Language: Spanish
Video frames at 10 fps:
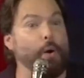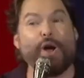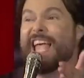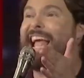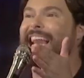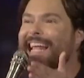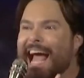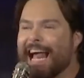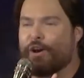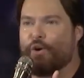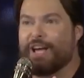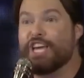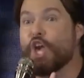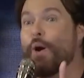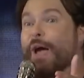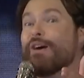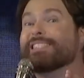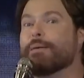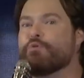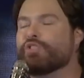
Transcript: yo voy en el carro y yo veo a esa